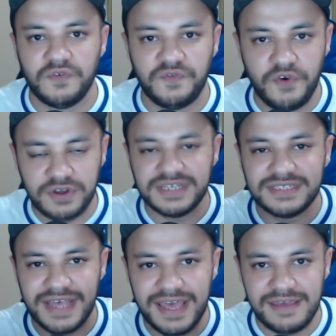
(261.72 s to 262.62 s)
Força
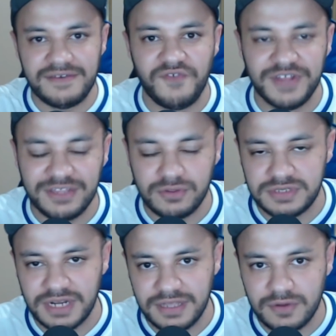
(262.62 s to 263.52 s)
Zé, vai dar tudo
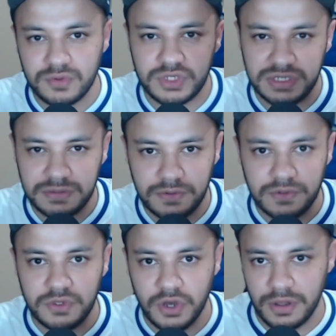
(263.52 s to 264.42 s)
certo aí
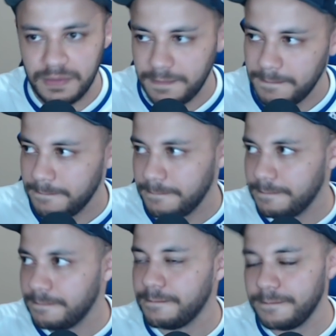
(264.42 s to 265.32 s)
contigo e ó,
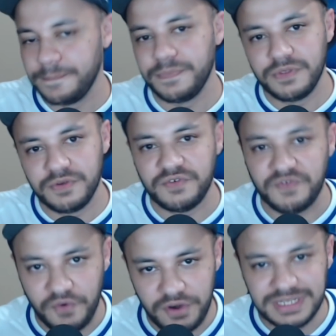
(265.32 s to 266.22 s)

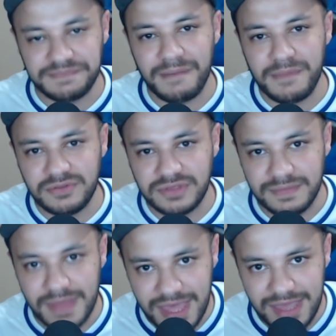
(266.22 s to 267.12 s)
força Pablito
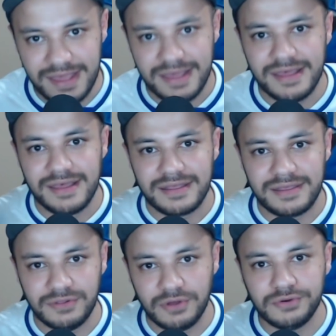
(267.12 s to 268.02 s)
também,
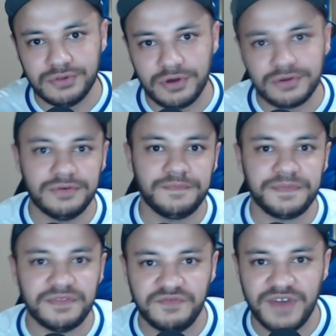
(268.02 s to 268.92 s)
que logo logo
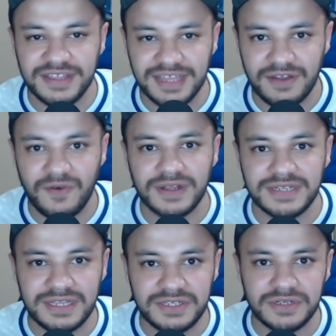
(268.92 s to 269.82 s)
vai estar com a
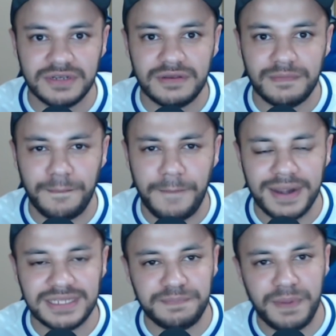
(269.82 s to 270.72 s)
gente
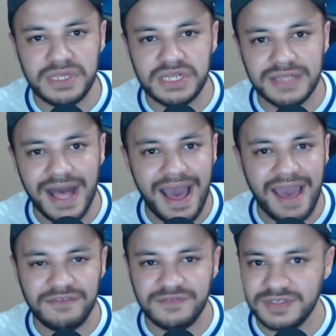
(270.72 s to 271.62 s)
participando de
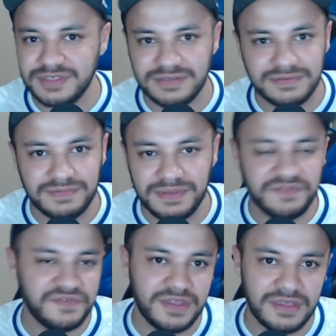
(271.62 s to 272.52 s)
lives,
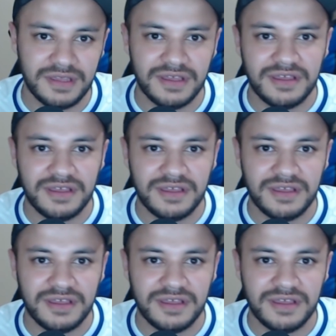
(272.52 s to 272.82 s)
enfim,